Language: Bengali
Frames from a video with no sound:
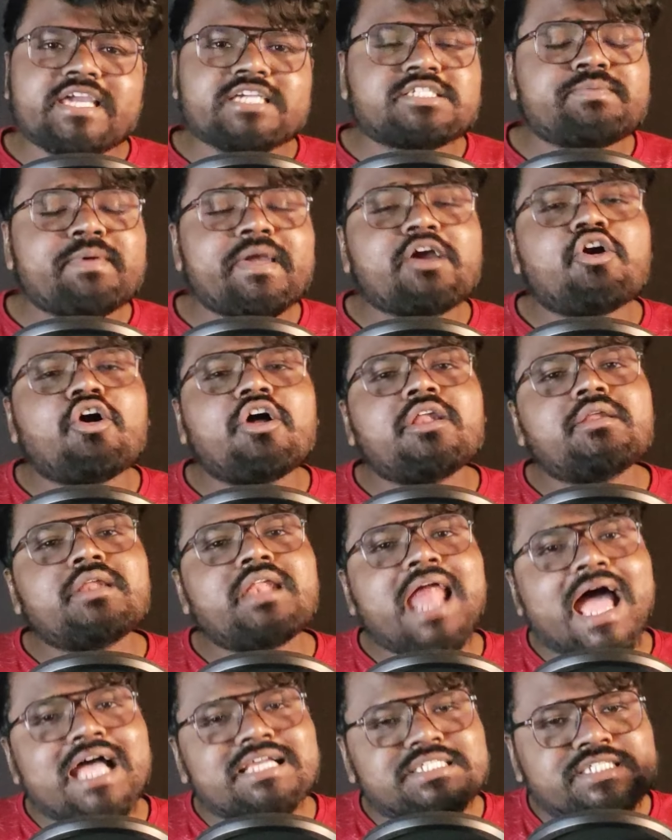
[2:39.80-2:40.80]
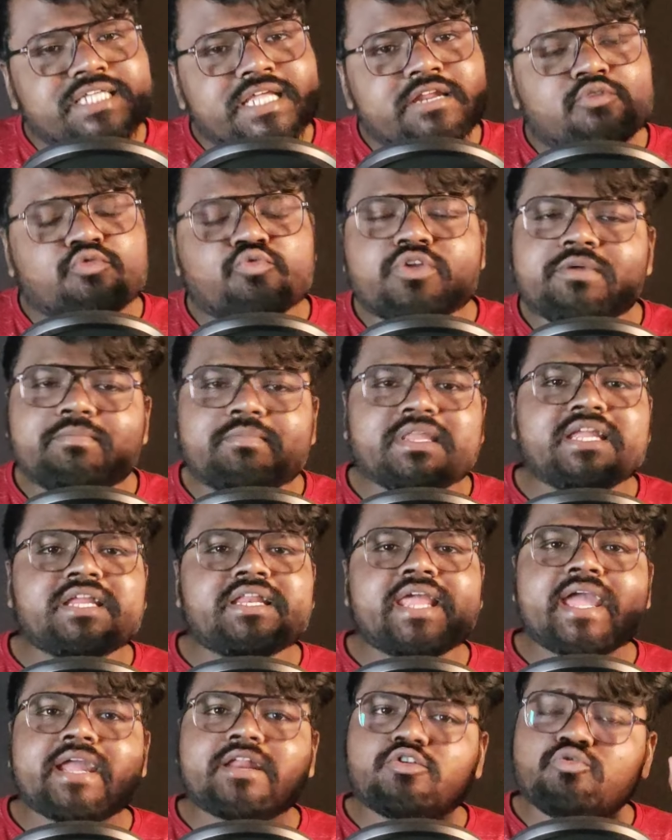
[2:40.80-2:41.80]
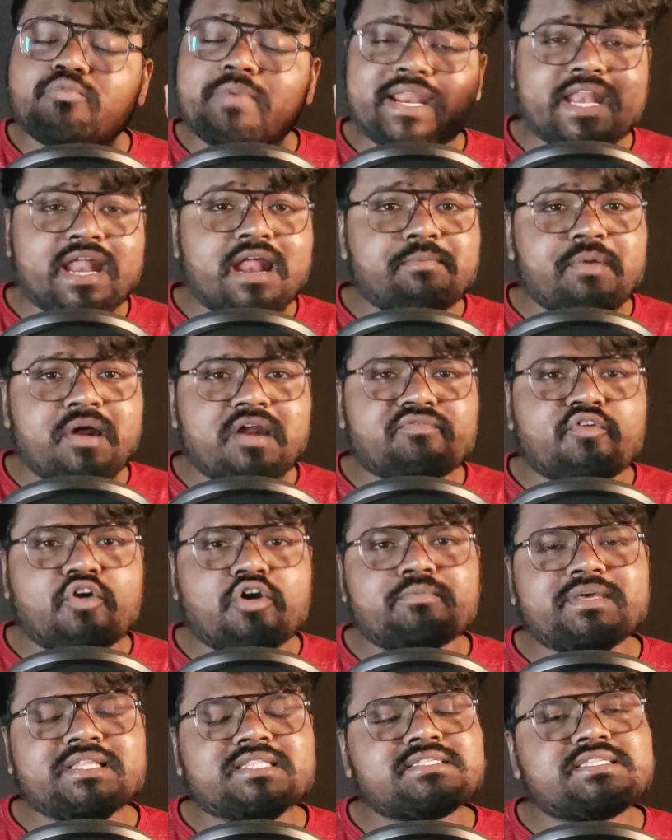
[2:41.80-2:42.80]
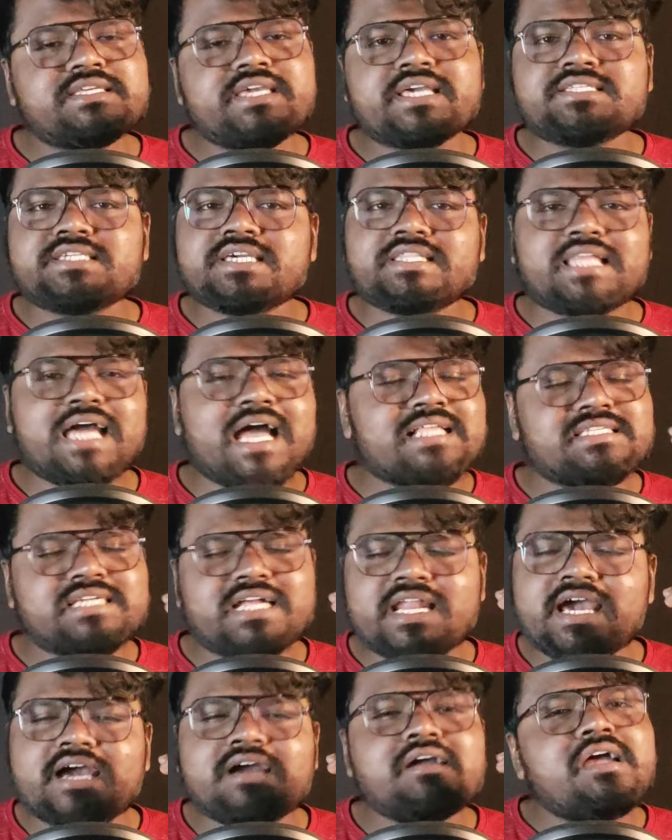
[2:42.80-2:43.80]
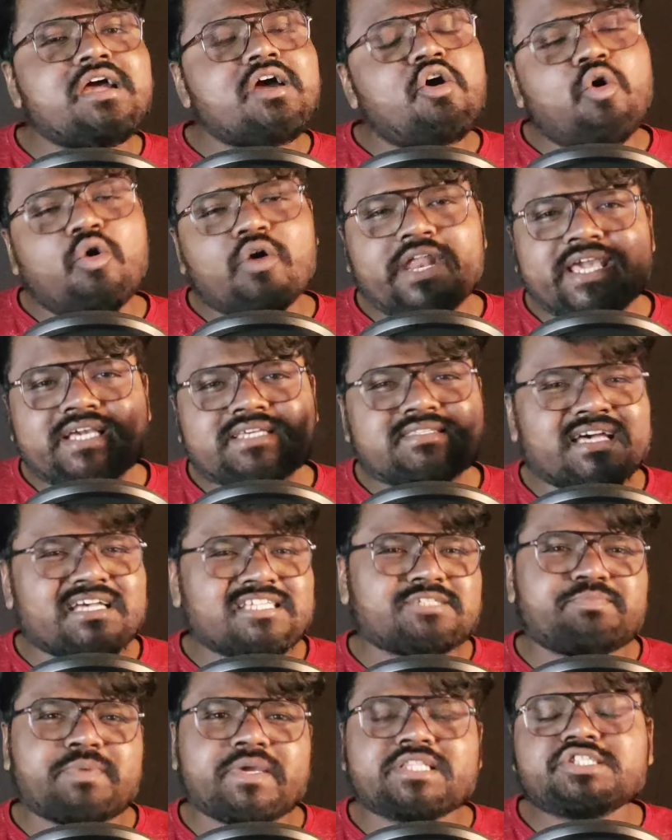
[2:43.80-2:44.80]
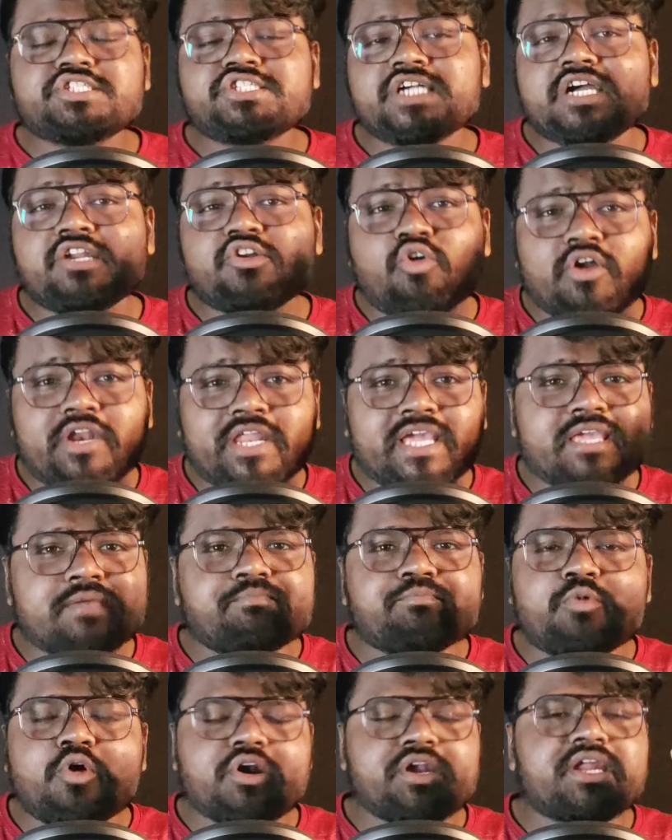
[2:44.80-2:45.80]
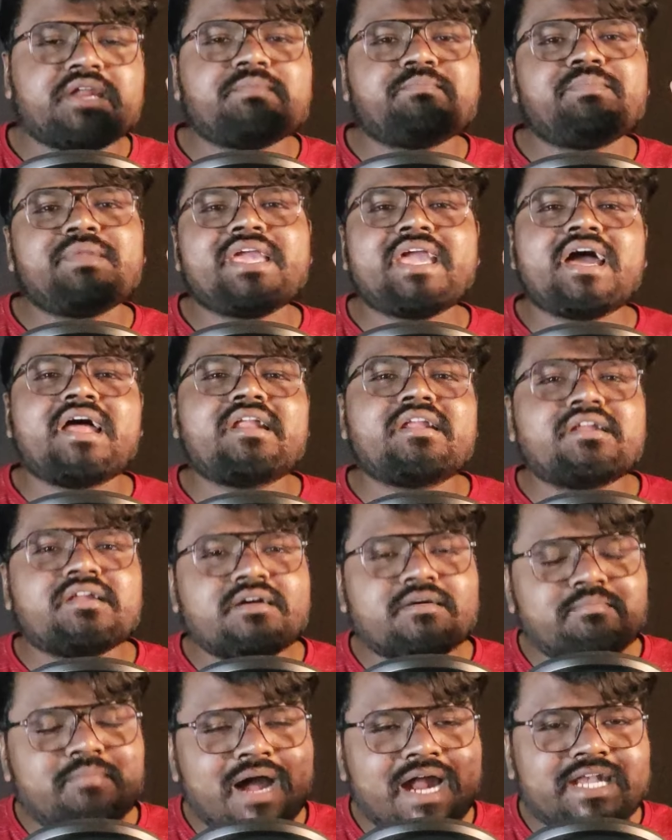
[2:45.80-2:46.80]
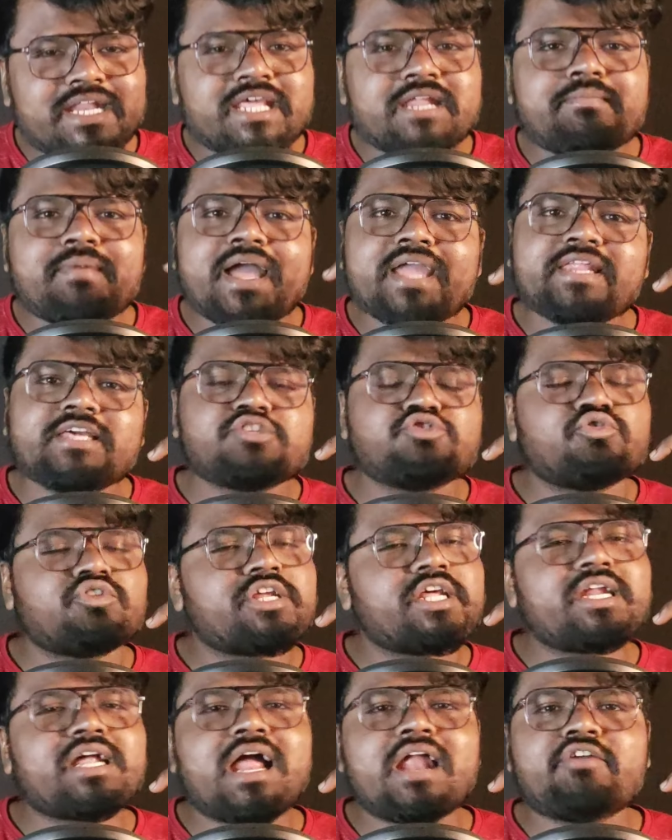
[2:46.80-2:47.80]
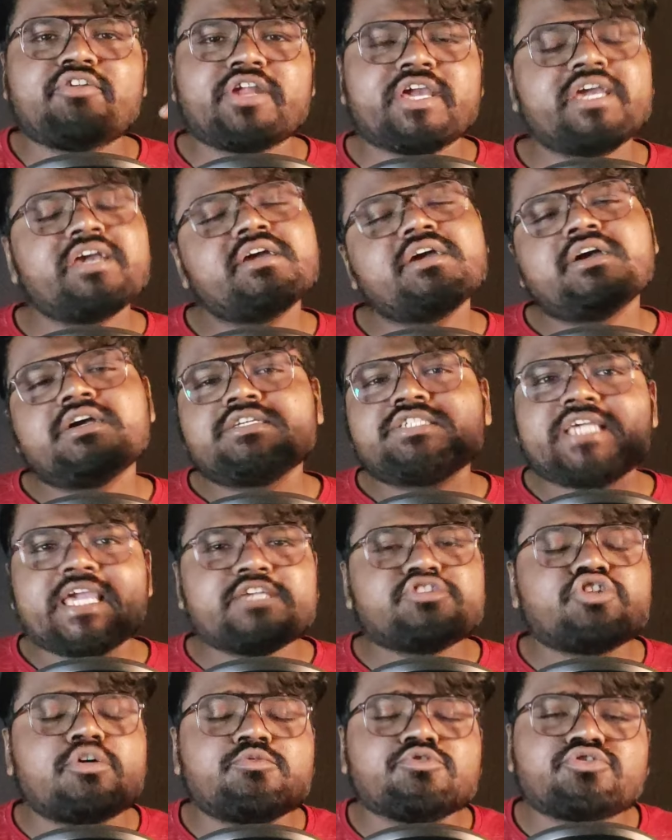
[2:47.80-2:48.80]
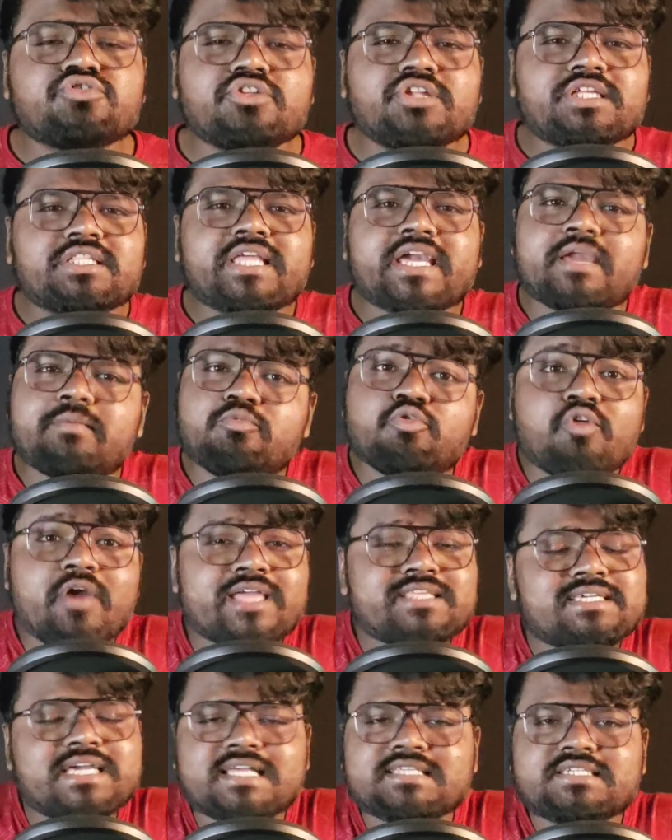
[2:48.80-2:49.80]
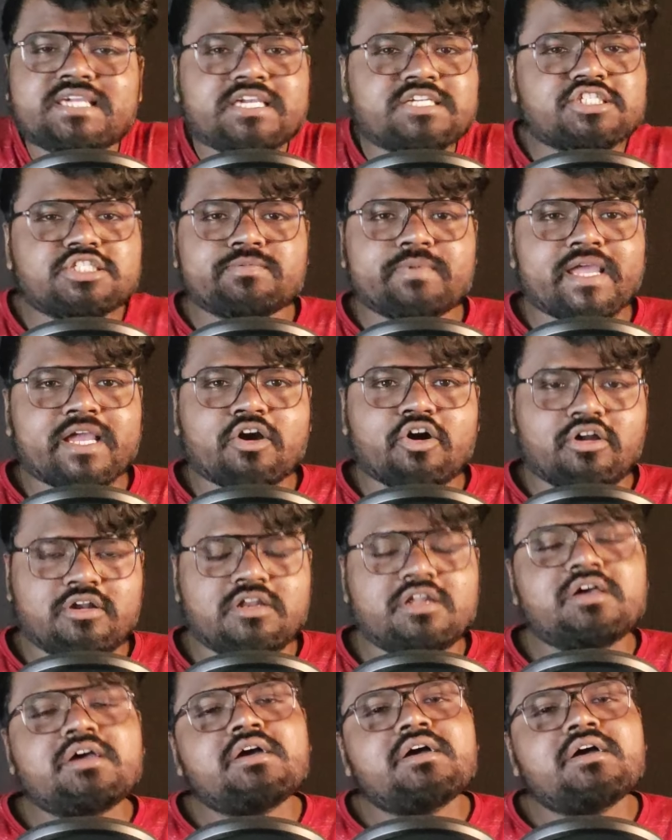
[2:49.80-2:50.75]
ইস্টবেঙ্গল লাস্টের কুড়ি মিনিটে একটু বেটার পারফরমেন্স দিয়েছে তাছাড়া অনেক সাসপেনশন অনেক ইম্পর্টেন্ট প্লেয়ার মাঠের বাইরে চোটের কারণে সেই সমস্ত দিক থেকে ভুগেছে আজকে ইস্টবেঙ্গল